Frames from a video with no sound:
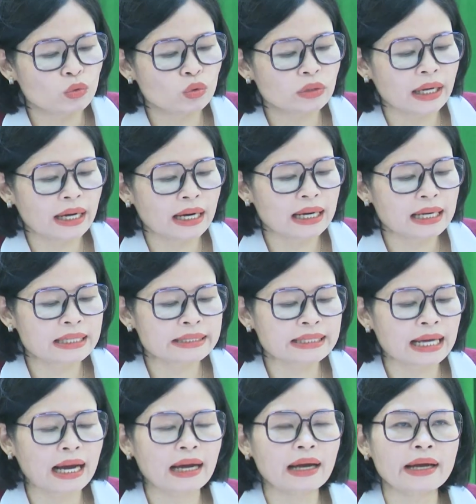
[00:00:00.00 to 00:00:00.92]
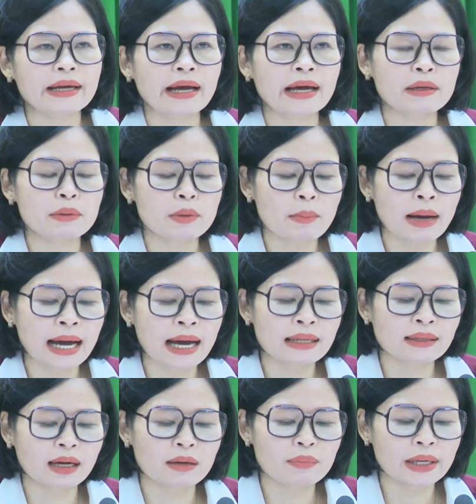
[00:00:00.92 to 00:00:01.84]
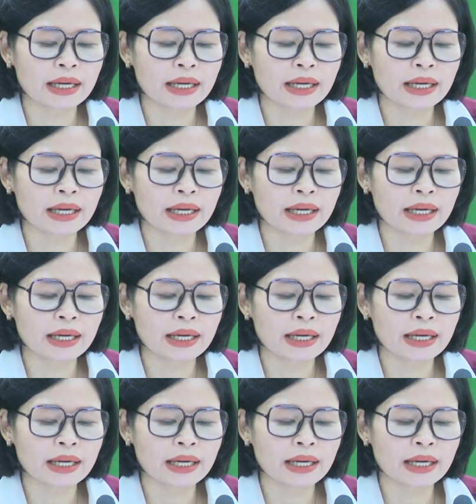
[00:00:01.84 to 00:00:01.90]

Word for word: tại quốc lộ 38 thuộc địa phận xã Tân